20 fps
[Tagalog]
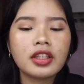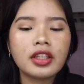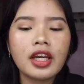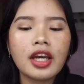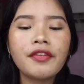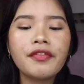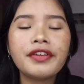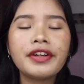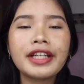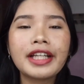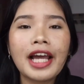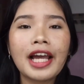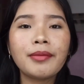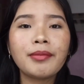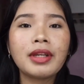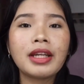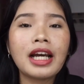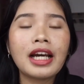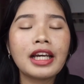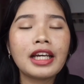Every
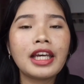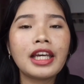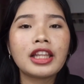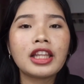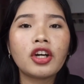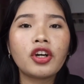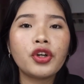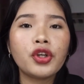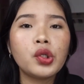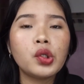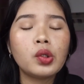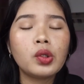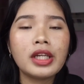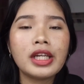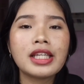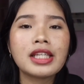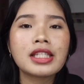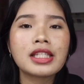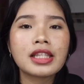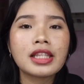time na nakikita ko yung
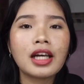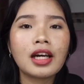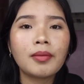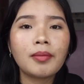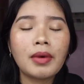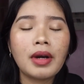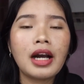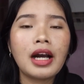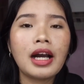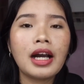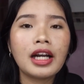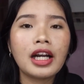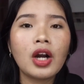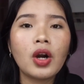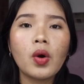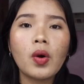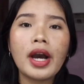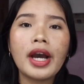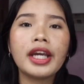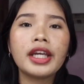list ng mga
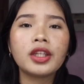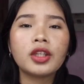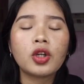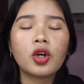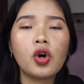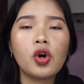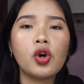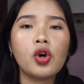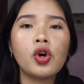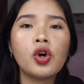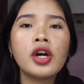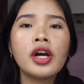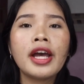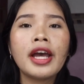gawain ko.